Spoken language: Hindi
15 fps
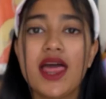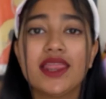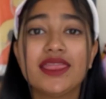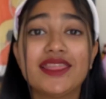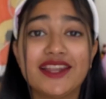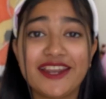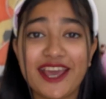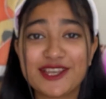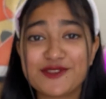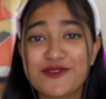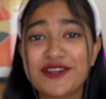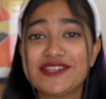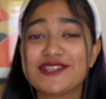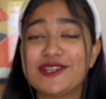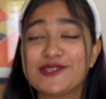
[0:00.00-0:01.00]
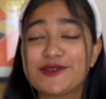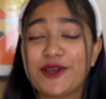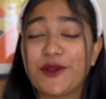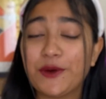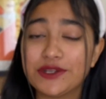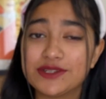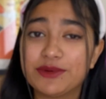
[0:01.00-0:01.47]
द नेक्स्ट वन इज ऑल्सो
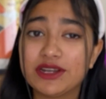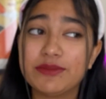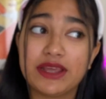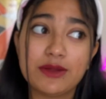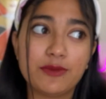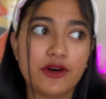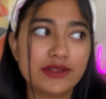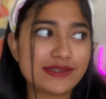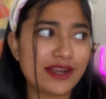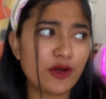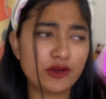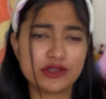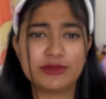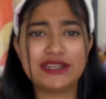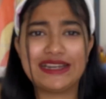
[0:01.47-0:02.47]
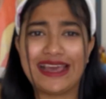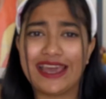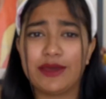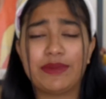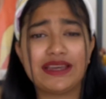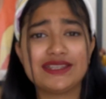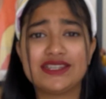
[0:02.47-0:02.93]
एन ऑटोमन मैंने बहुत सारा ऑटोमन
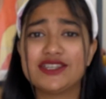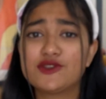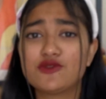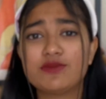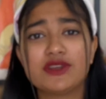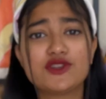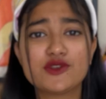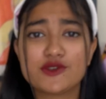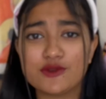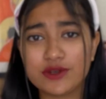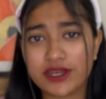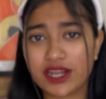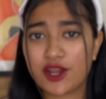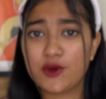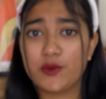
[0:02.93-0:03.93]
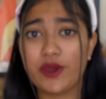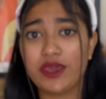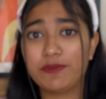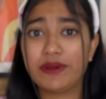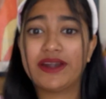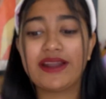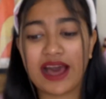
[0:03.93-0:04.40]
लाया भाई जिस रूम में जो सूट करे वही
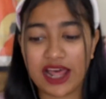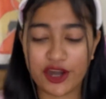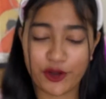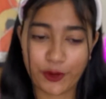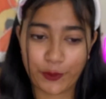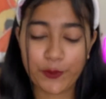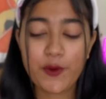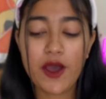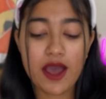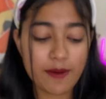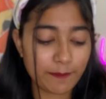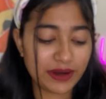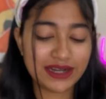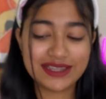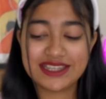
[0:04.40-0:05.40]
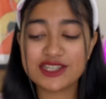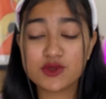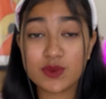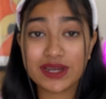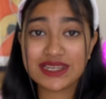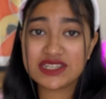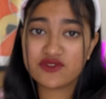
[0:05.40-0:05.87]
पे डाल रही हूँ बट दिस
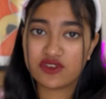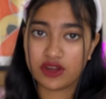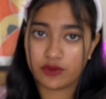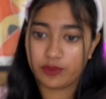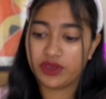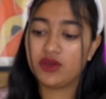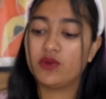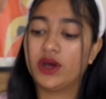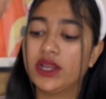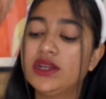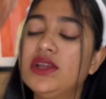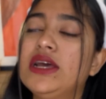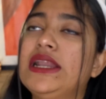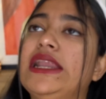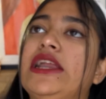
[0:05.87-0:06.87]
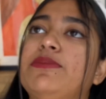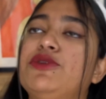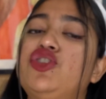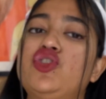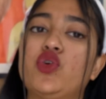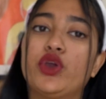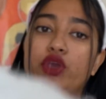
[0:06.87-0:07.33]
वन इज फ्लॉपी वन लेट मी
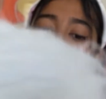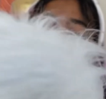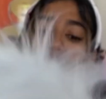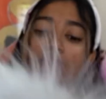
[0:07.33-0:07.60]
शो यू